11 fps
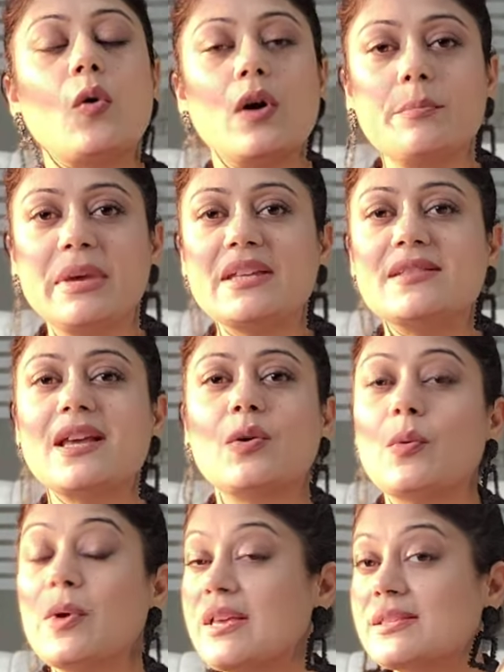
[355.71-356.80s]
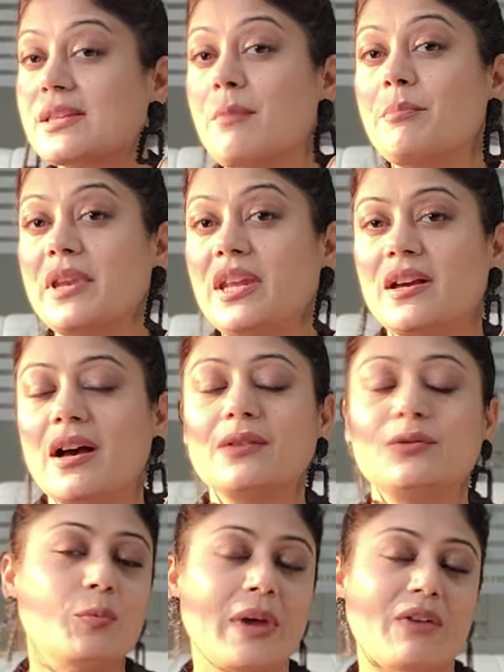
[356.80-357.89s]
और पीस देखूँ इस कंपनी का
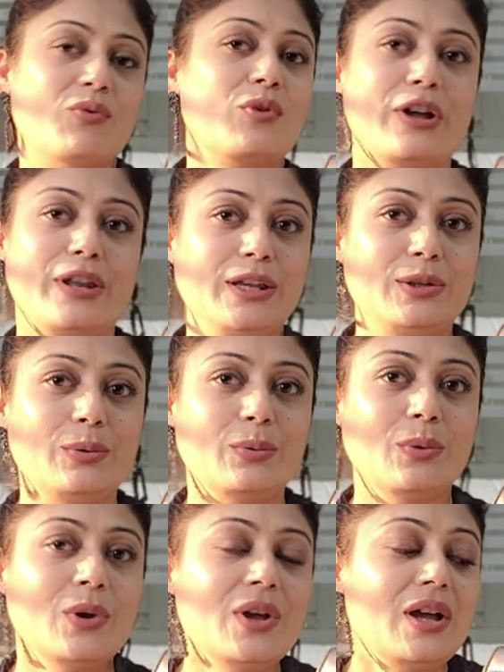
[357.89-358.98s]
तो मैं वो खरीद लूँ